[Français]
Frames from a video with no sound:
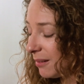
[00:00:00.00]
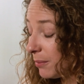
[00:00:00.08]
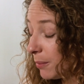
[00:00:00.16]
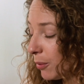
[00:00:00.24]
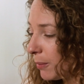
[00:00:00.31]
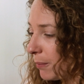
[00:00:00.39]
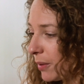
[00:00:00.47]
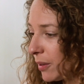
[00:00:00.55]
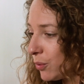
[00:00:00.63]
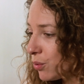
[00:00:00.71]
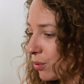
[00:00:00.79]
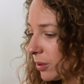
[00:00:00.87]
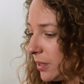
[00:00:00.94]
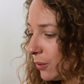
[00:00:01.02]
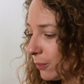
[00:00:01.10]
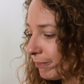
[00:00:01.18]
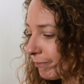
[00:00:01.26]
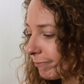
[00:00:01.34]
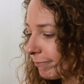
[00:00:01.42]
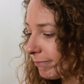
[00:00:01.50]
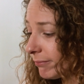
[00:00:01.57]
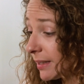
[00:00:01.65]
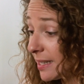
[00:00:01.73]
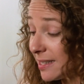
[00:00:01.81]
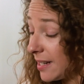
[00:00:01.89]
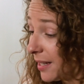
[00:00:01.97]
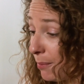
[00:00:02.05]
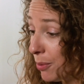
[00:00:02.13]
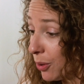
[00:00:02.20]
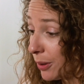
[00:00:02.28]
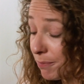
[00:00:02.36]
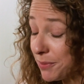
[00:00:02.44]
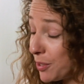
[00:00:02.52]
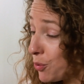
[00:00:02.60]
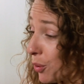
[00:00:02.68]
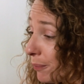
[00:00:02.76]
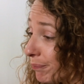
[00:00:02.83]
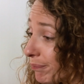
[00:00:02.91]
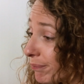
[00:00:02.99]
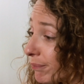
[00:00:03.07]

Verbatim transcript: Mais bon, maman a toujours dit non. C'est ça qui bloque, c'est sûr.